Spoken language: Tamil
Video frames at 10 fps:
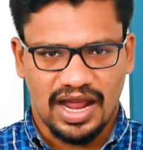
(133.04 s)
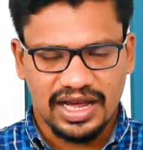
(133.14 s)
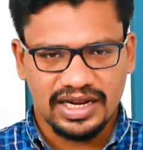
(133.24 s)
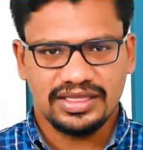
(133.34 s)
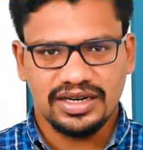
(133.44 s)

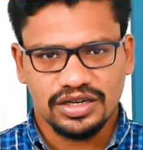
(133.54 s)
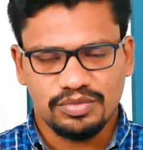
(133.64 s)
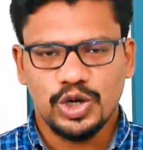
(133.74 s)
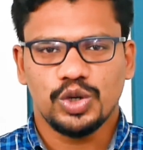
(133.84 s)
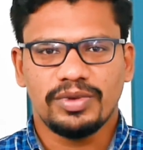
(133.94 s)
நகரத்திற்கு
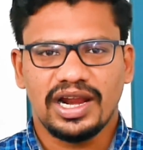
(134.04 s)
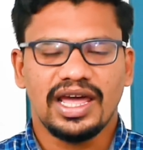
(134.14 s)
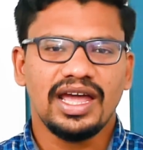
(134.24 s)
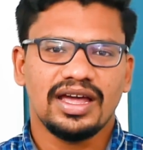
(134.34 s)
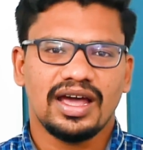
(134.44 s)

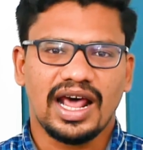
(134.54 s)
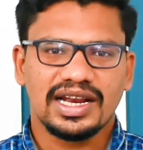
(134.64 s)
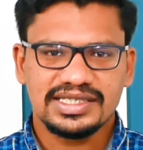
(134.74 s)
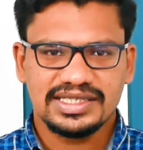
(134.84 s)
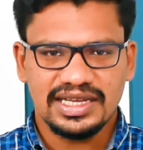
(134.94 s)
மட்டுமல்ல
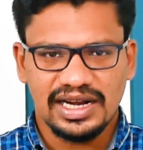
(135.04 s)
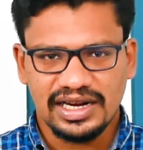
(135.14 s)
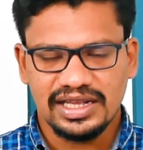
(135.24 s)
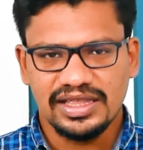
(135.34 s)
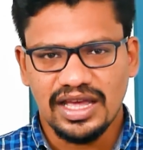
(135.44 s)
அரசியல்
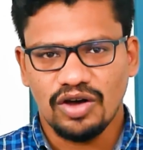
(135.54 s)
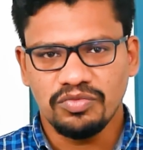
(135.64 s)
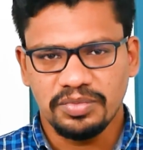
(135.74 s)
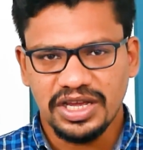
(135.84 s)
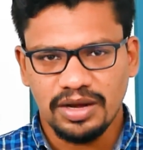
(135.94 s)

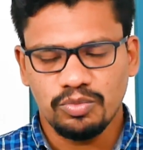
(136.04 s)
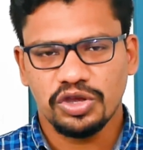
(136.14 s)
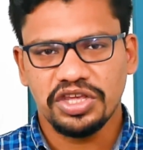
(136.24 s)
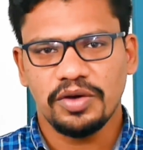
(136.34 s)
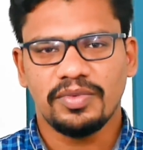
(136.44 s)
ரீதியாகவும் மிக
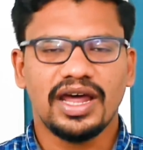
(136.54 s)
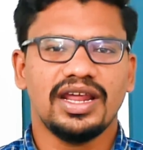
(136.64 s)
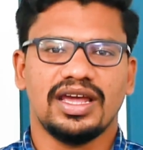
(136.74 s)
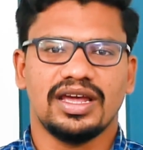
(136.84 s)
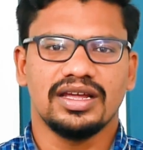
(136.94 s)
முக்கியமான
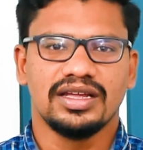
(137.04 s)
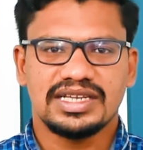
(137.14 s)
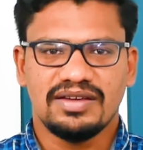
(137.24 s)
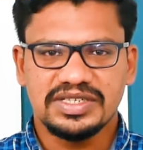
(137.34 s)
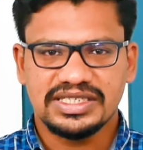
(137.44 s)

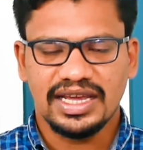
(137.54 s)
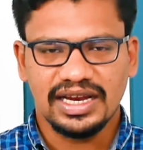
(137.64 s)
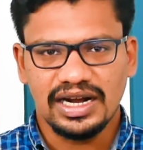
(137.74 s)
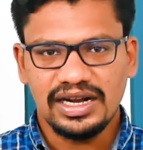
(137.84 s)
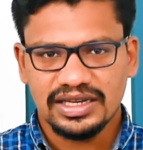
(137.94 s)
சில
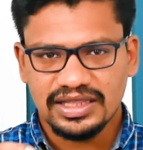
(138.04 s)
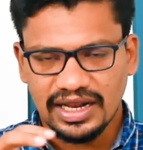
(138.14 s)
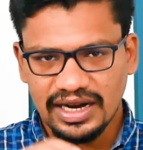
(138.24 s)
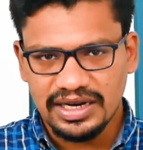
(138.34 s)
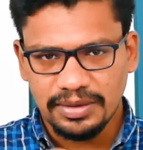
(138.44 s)
விஷயங்கள் இந்த
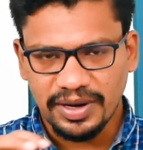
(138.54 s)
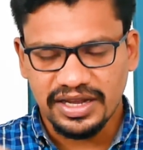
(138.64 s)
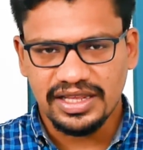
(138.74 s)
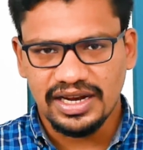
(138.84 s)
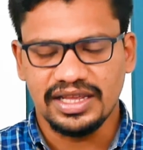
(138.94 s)
இந்த ரெண்டு
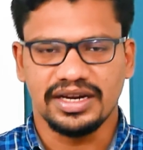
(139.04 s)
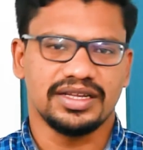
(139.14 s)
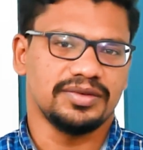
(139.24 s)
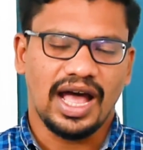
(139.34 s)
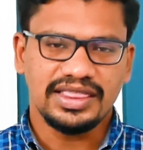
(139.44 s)
பகுதியிலும்
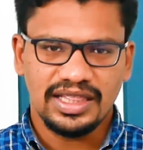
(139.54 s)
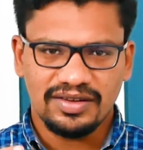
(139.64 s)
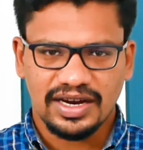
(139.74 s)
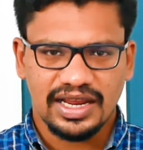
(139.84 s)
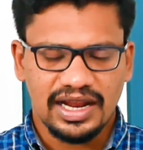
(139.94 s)
இருக்கு அந்த
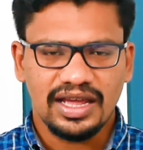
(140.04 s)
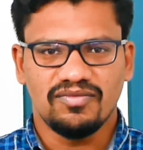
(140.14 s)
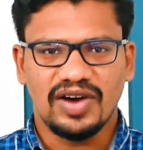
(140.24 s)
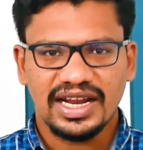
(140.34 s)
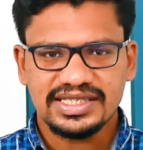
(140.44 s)
வகையில்
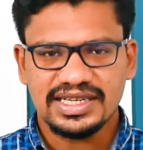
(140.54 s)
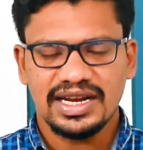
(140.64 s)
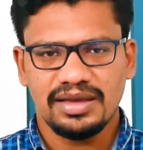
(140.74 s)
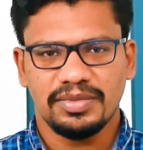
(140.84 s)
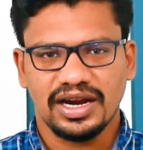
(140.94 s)

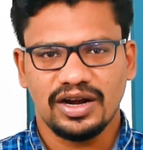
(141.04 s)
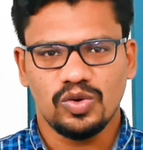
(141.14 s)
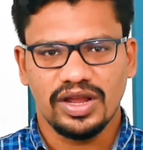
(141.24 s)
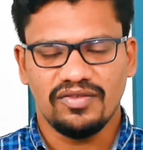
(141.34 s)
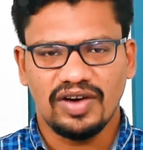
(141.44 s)
வடசென்னை
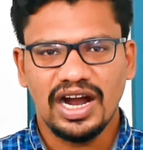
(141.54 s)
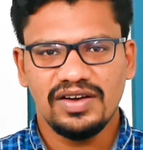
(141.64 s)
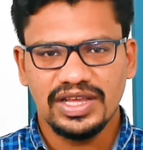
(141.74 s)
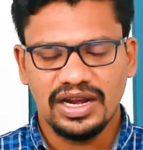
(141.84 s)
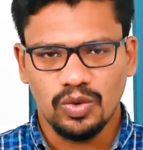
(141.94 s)
மக்களுடைய
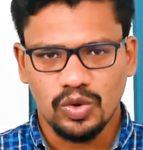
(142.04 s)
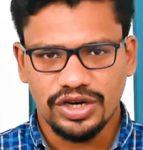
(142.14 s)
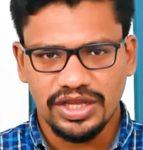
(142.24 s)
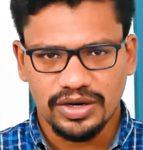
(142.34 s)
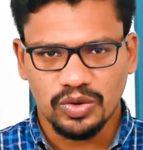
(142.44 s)
வாழ்வியல்ல
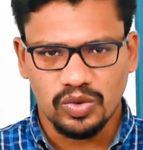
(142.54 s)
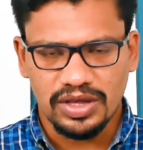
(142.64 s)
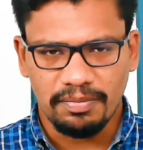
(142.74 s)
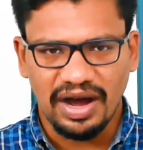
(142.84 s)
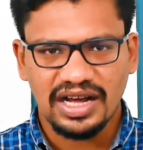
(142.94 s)
ஒட்டி
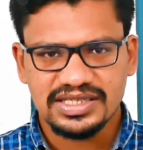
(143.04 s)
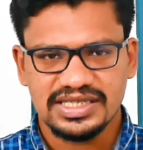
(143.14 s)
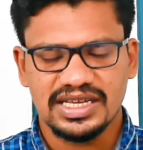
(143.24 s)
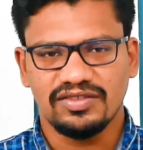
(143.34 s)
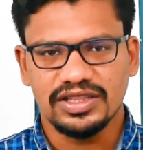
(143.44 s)
இருக்கக்கூடிய
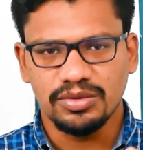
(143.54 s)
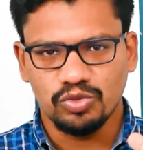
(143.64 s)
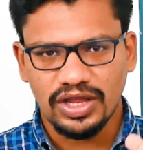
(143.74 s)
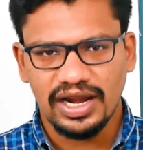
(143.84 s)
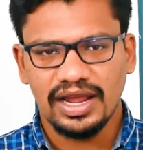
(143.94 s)
பாக்ஸிங்கை வந்து
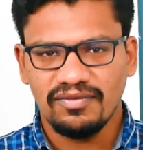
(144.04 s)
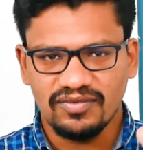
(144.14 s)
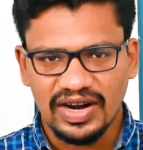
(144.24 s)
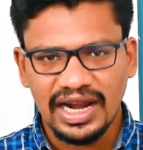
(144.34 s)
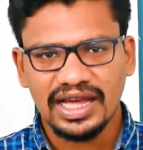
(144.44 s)
முதல்ல
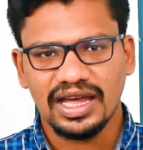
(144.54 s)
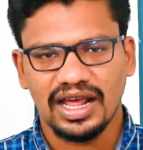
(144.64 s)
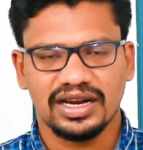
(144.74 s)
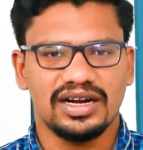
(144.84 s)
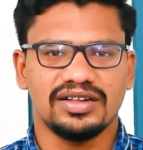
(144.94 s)

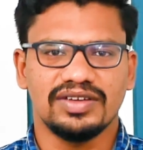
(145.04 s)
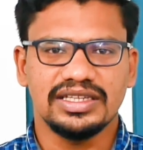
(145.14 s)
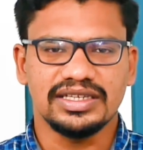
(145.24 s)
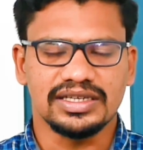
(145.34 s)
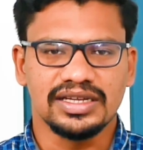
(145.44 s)
வெள்ளக்காரங்களுக்கு
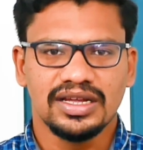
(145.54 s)
வந்து